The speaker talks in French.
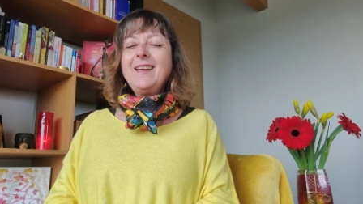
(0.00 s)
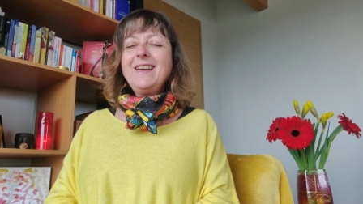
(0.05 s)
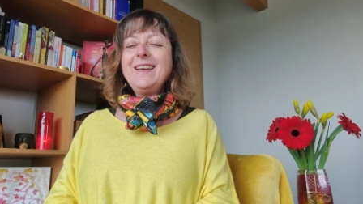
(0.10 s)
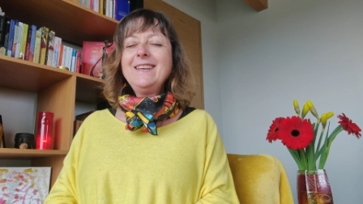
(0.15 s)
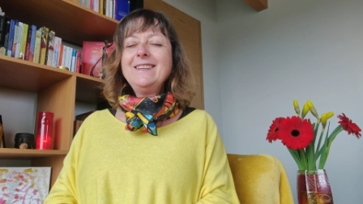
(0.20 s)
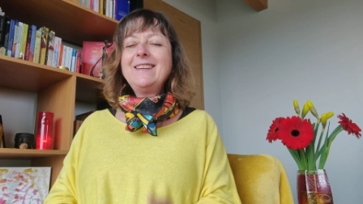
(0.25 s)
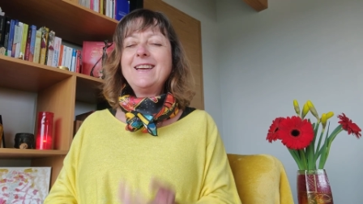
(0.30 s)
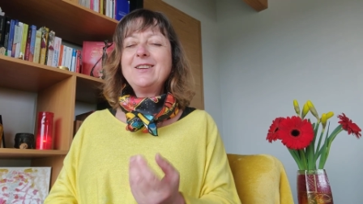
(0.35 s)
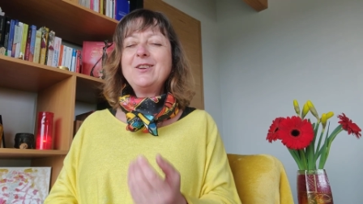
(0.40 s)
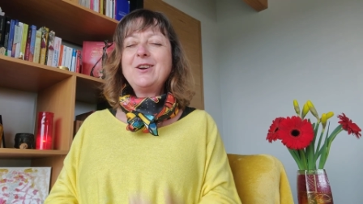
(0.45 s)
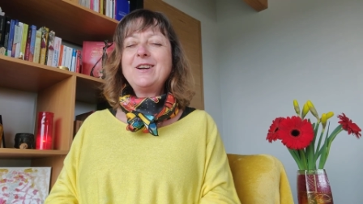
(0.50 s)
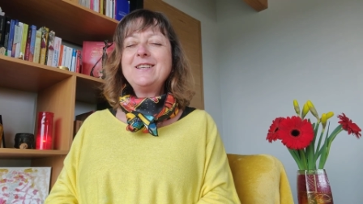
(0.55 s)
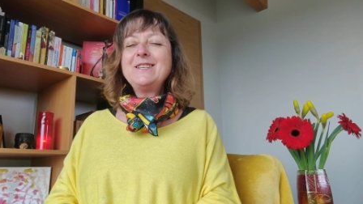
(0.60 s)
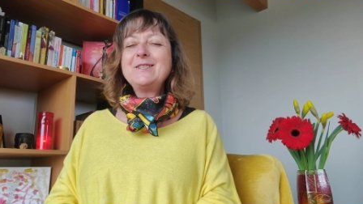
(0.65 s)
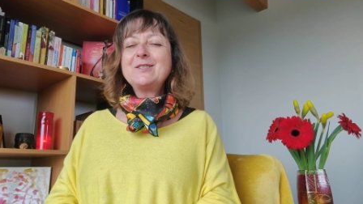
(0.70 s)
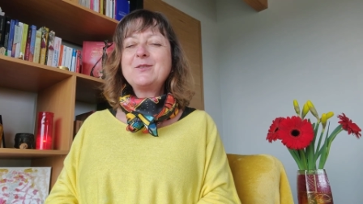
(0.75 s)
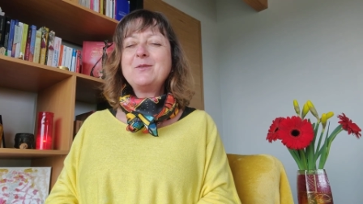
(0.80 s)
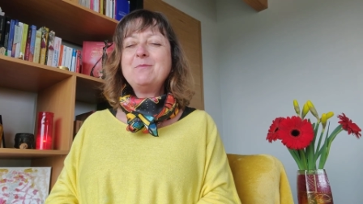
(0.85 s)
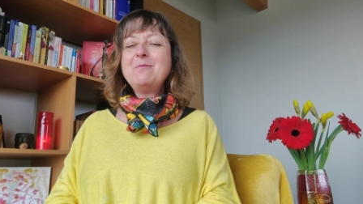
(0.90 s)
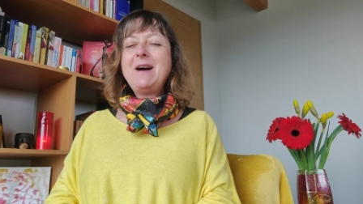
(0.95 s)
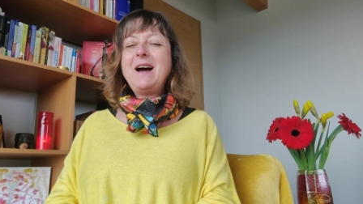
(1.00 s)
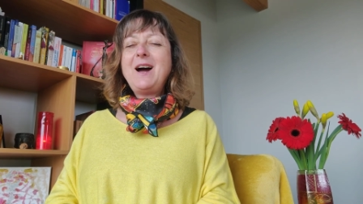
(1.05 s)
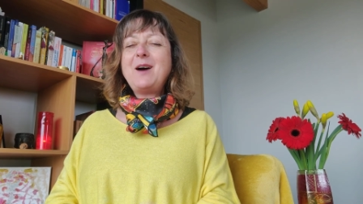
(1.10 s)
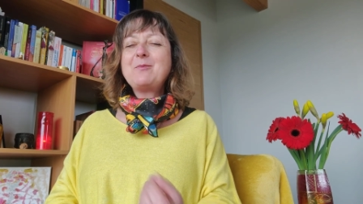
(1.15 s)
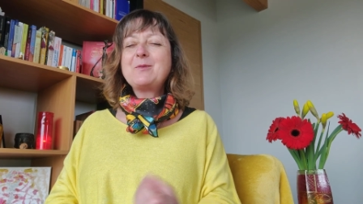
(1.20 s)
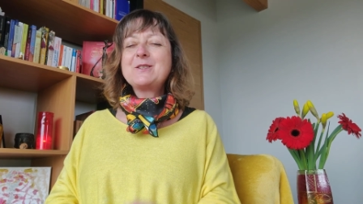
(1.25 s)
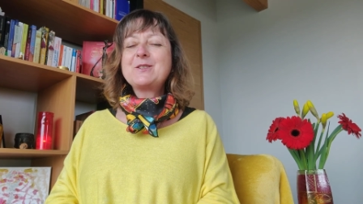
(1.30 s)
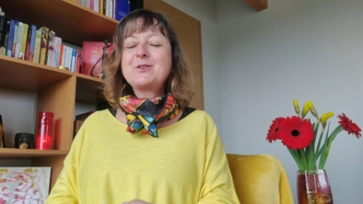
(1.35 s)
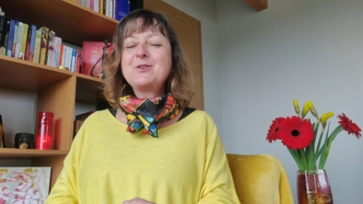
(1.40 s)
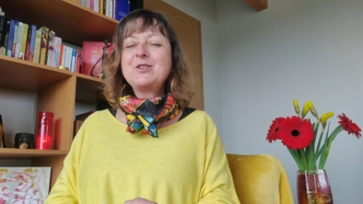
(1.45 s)
Et d'ailleurs, il se
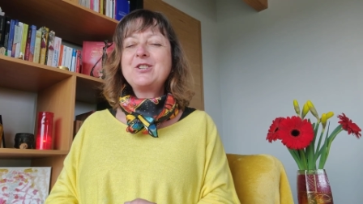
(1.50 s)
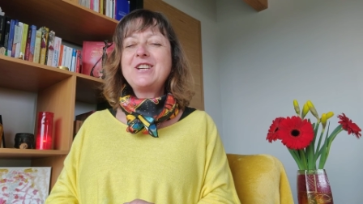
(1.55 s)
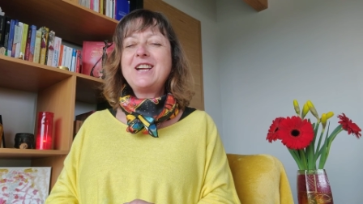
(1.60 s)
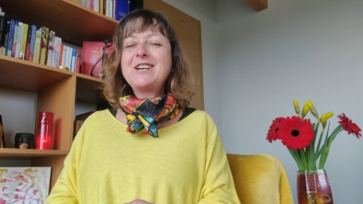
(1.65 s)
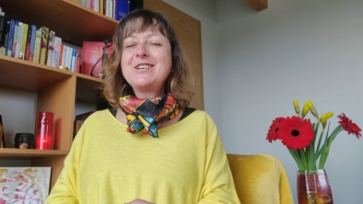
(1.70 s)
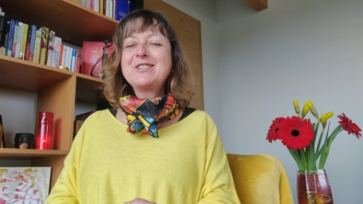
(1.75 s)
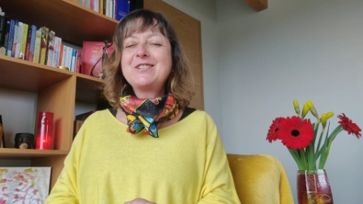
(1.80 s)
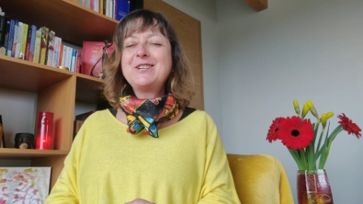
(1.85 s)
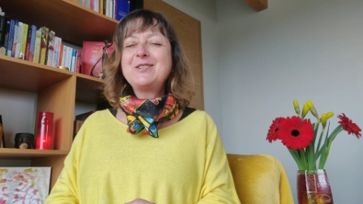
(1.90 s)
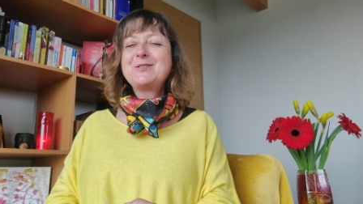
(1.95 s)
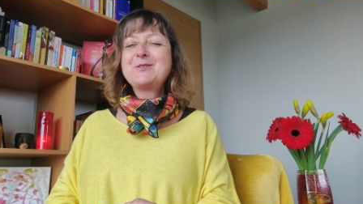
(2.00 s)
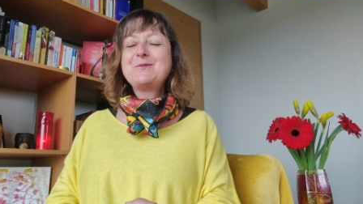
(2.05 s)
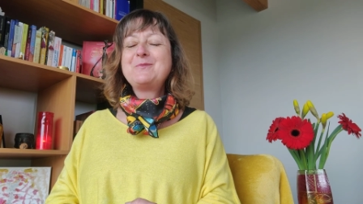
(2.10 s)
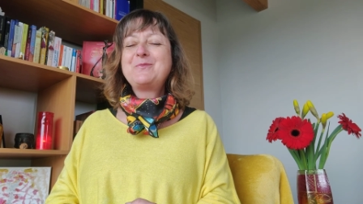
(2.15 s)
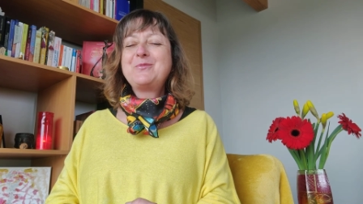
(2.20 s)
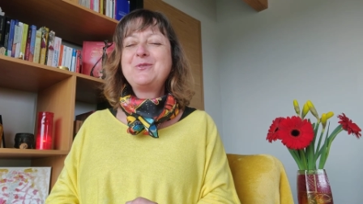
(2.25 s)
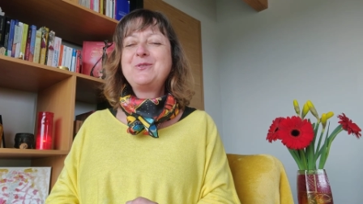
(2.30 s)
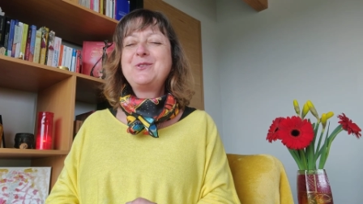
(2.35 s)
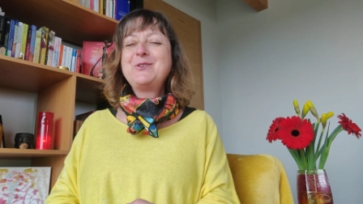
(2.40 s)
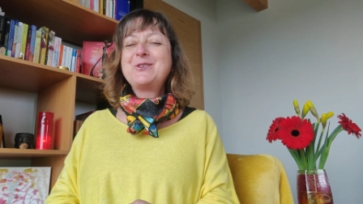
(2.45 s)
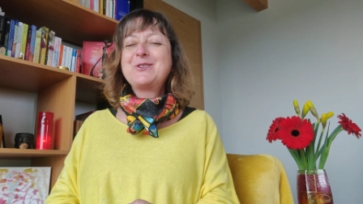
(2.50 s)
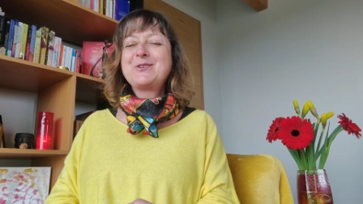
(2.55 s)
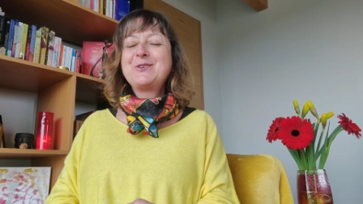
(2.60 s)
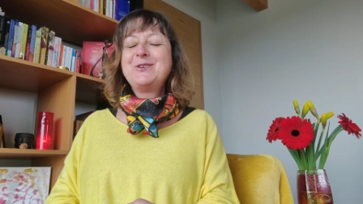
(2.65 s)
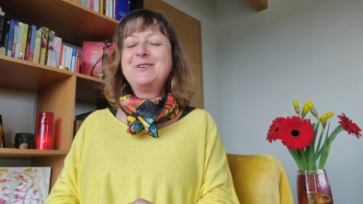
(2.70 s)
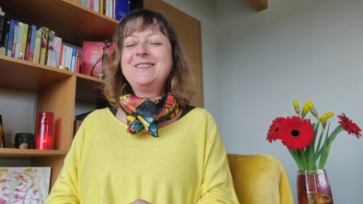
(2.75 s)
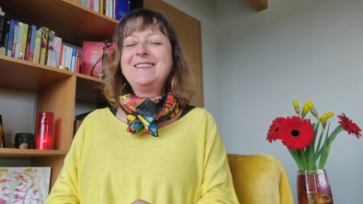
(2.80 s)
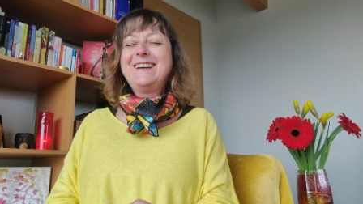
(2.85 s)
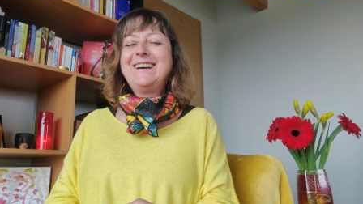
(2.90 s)
marre parce que j'ai acheté ce pull jaune.